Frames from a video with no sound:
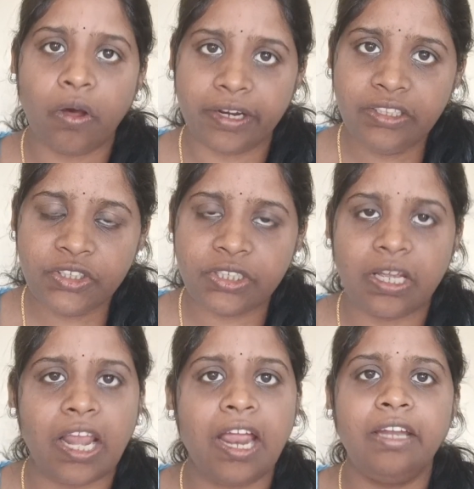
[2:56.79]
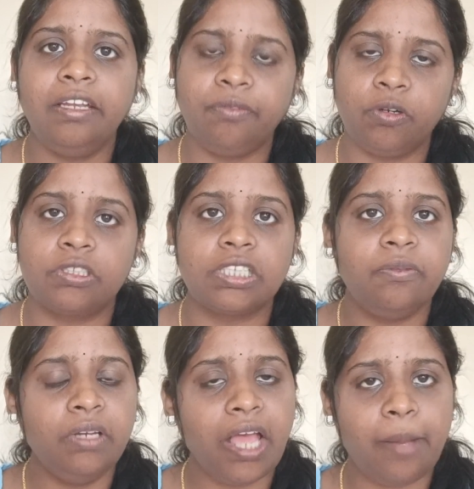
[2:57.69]
ఆరెంజ్ అలాంటి ఫ్రూట్స్
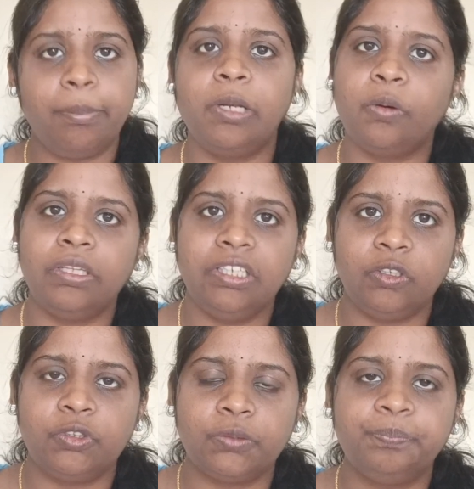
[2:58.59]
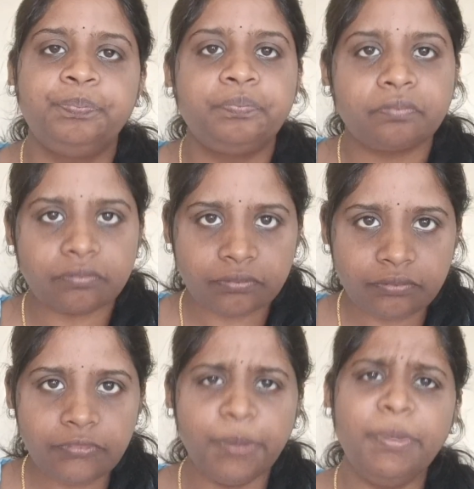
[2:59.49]
ఈవెన్ యాపిల్ కూడా తినొచ్చు
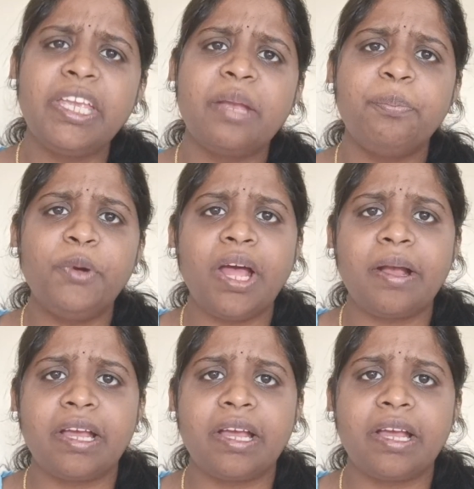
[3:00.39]
మీకు ఎప్పుడు